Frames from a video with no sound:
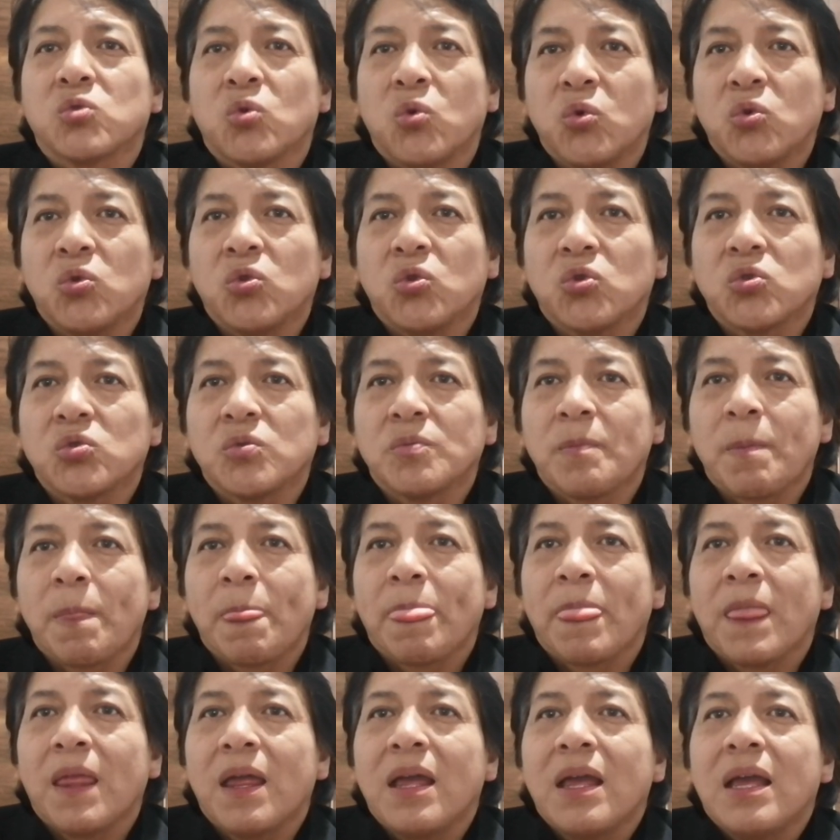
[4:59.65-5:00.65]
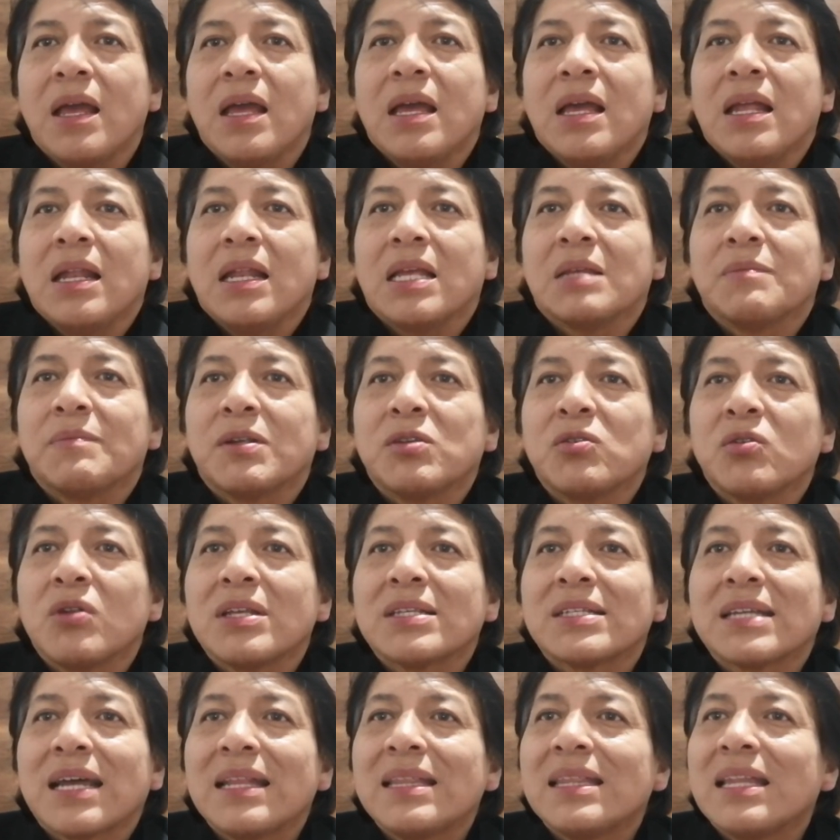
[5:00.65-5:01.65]
juntos. Las
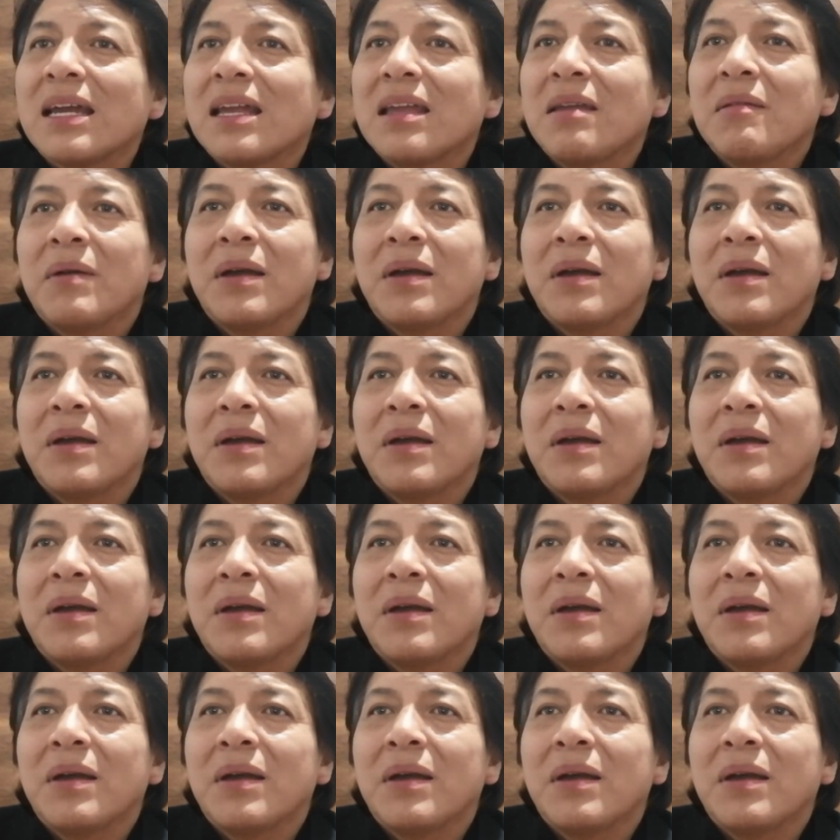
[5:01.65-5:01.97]
personas cantan y